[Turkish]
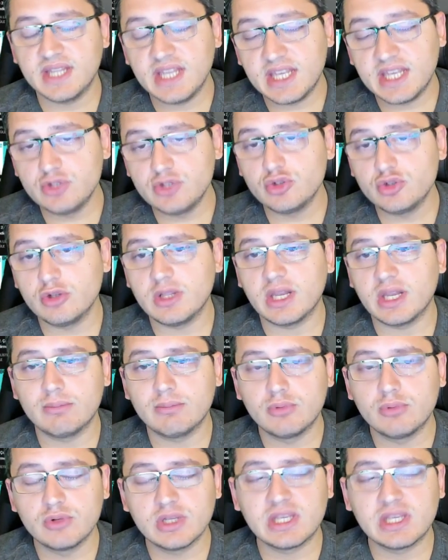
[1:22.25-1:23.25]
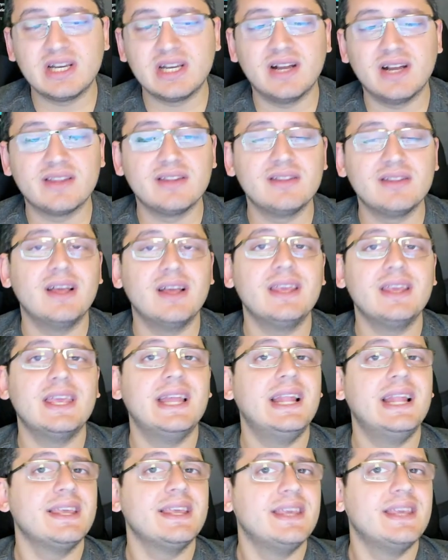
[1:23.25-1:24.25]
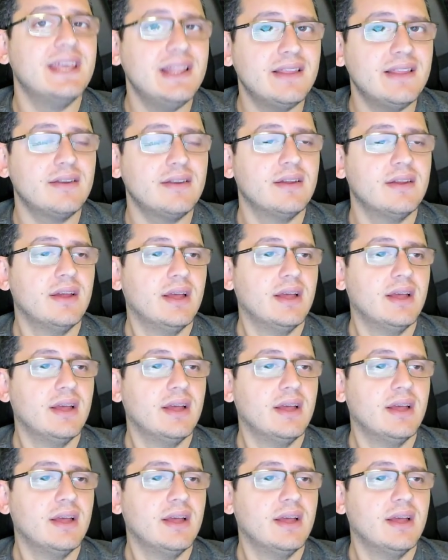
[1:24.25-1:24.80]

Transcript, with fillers: İkinci olarak buradaki katıldan gelen gelir